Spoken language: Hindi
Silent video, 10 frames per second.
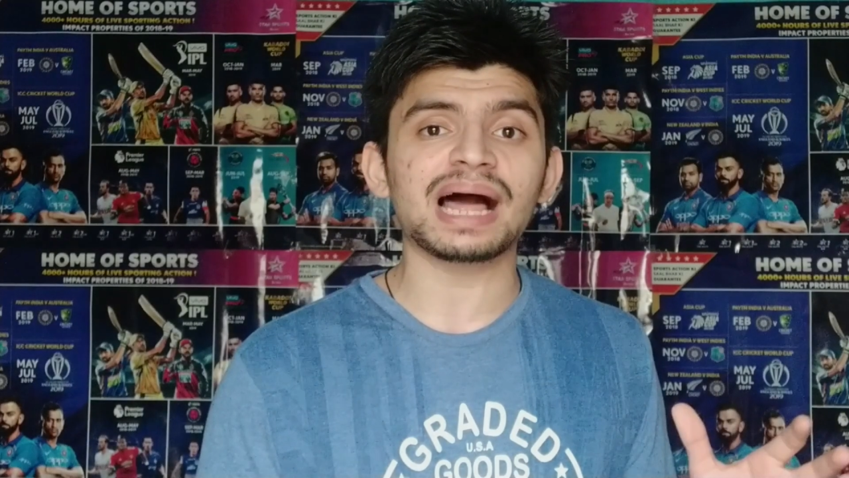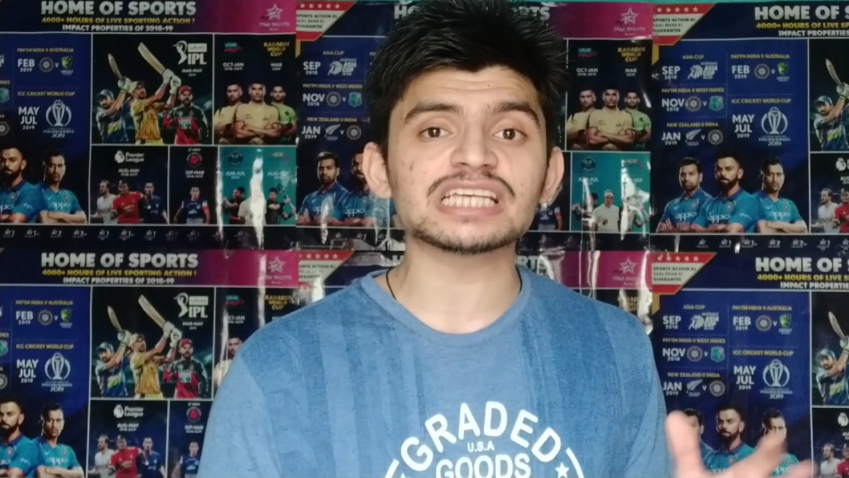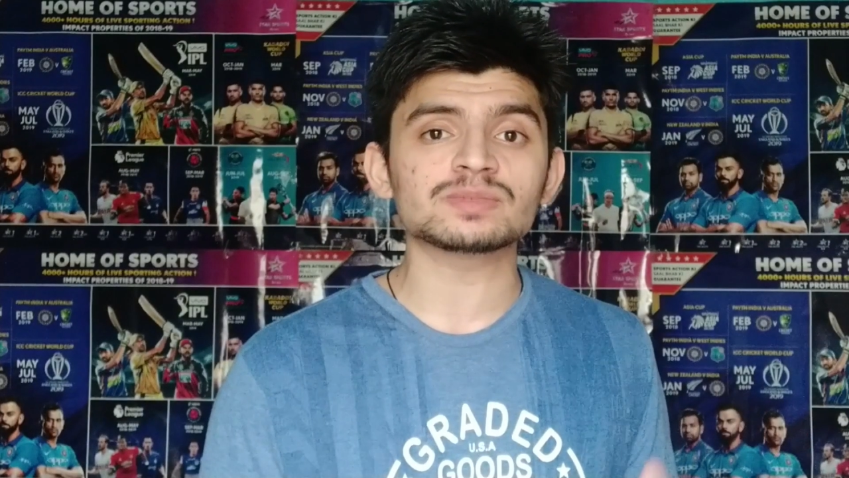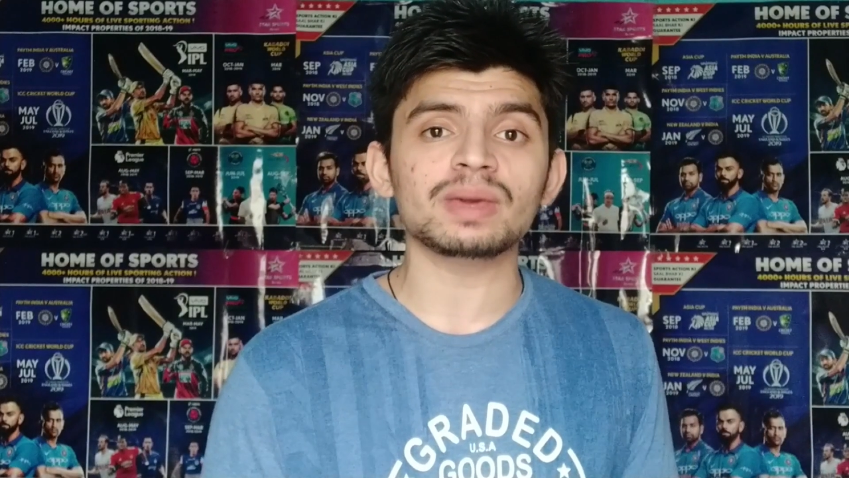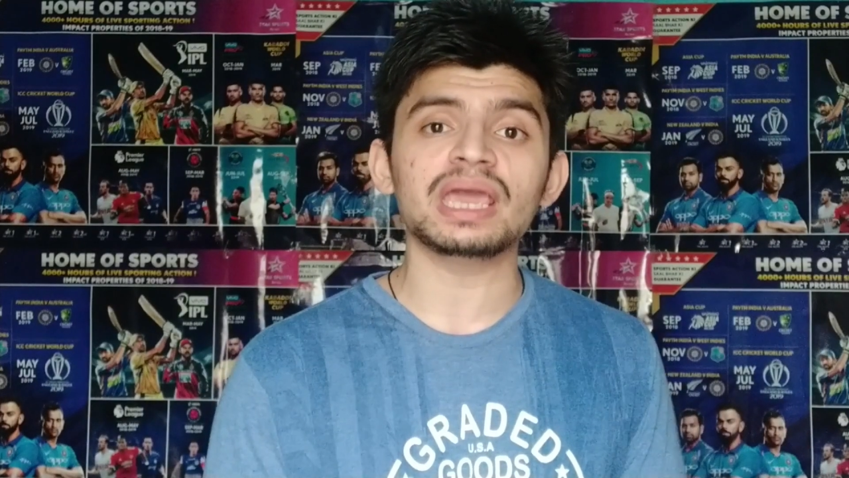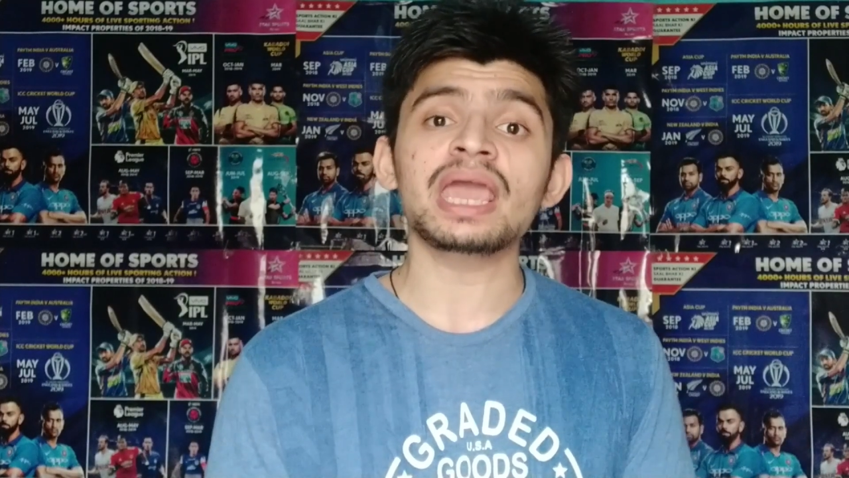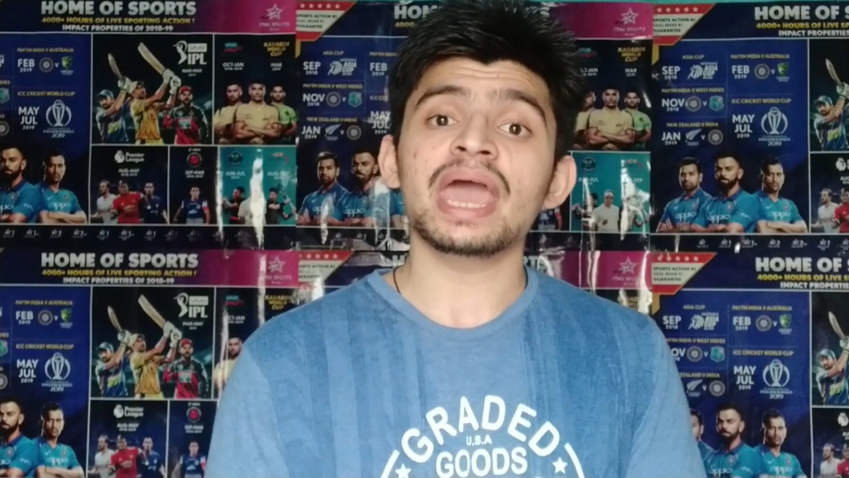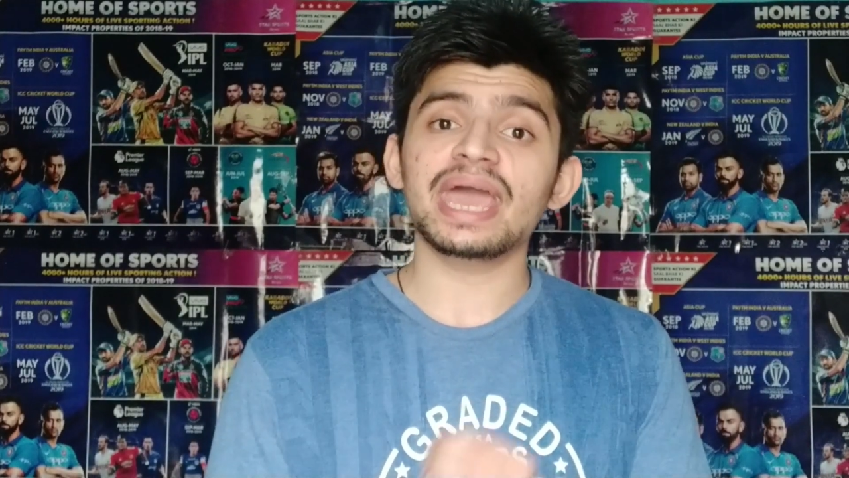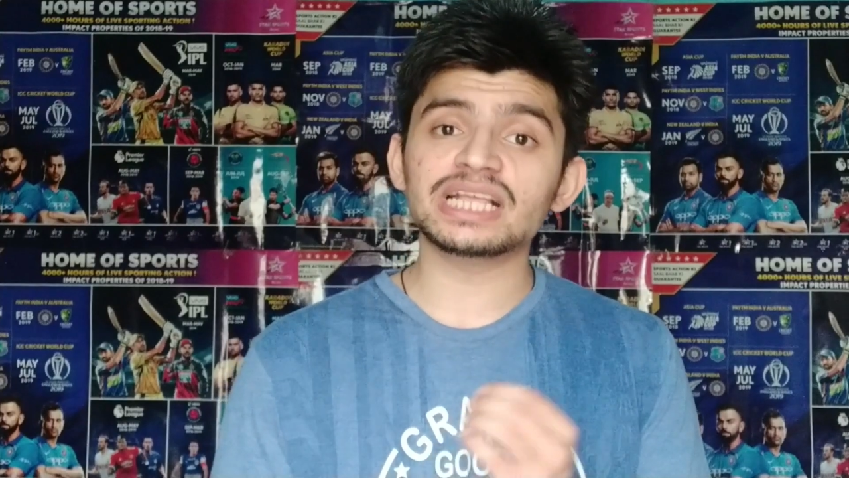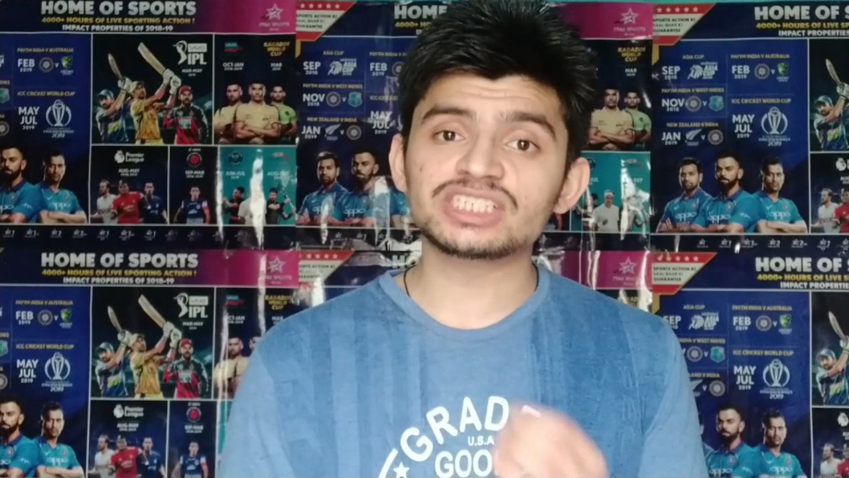ब्लास्ट में
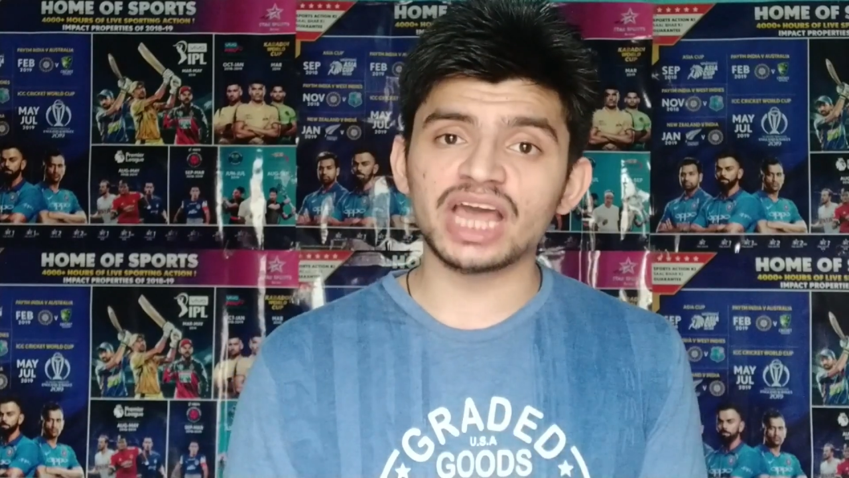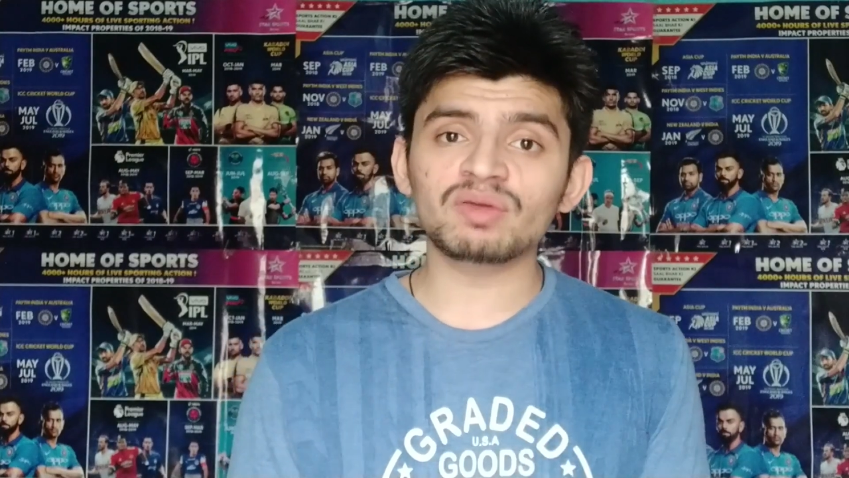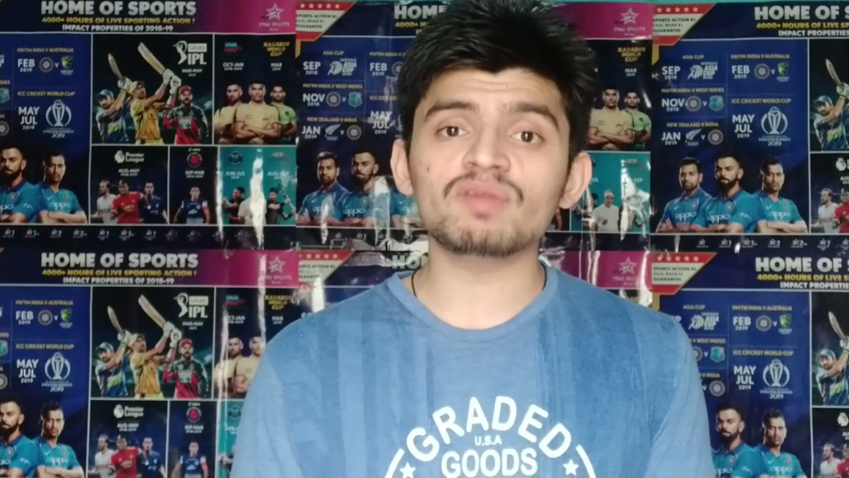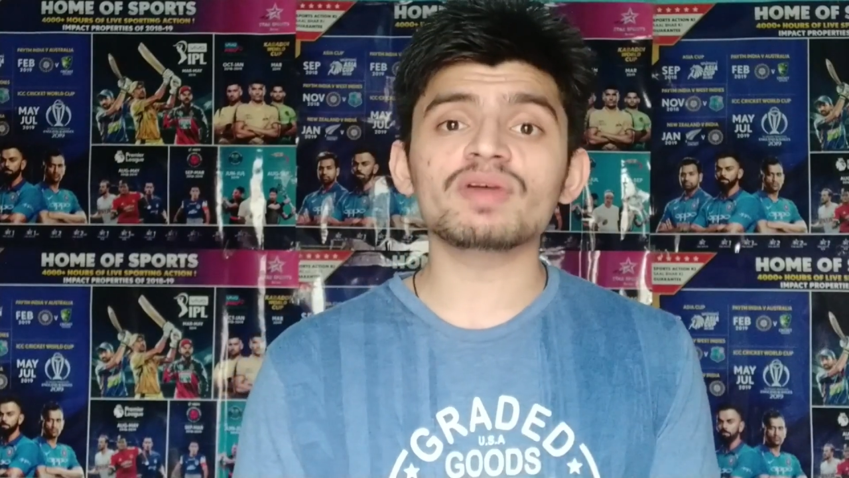एक जेनवन